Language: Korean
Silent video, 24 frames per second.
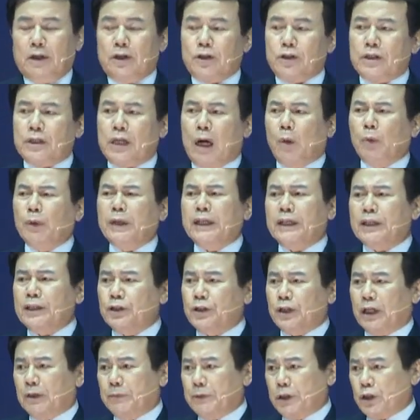사울이라는
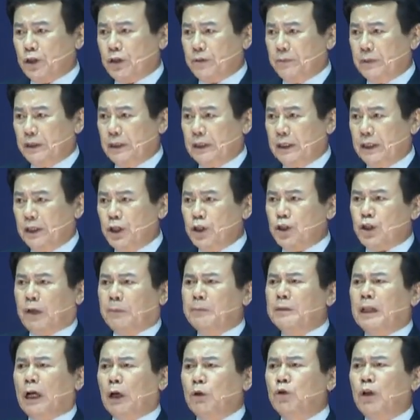사람이 있습니다. 이
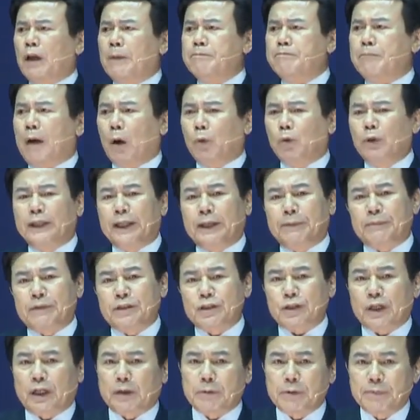사람이 나중에 바울 되는
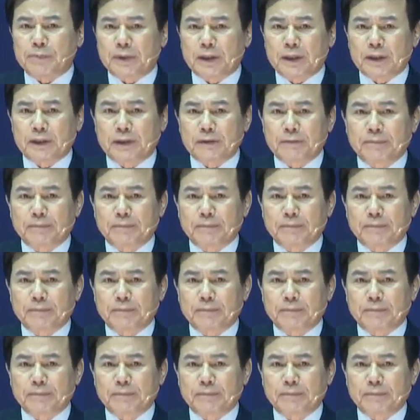사람입니다.